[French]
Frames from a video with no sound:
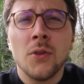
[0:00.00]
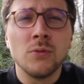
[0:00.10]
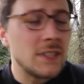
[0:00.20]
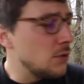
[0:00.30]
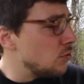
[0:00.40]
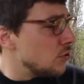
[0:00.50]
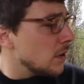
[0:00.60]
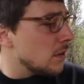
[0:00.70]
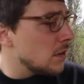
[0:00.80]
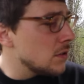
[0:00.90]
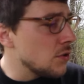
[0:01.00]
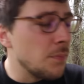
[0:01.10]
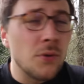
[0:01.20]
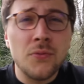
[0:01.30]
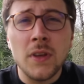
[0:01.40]
Donc c'est cool. J'en
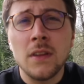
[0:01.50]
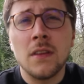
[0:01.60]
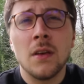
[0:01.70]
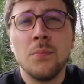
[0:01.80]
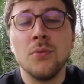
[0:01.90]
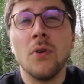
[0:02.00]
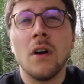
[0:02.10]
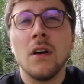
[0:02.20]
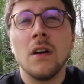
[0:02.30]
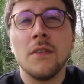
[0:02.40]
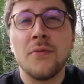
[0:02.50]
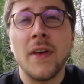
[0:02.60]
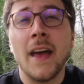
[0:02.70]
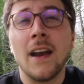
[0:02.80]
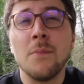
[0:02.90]
profite pour
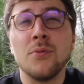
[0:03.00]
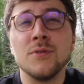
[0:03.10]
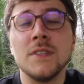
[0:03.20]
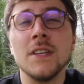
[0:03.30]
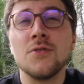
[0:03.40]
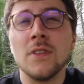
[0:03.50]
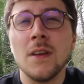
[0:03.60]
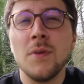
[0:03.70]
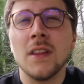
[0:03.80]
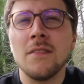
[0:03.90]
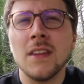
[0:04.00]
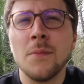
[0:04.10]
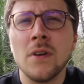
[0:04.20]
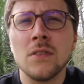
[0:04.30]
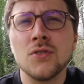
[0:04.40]
faire la pause déjeuner, bien évidemment.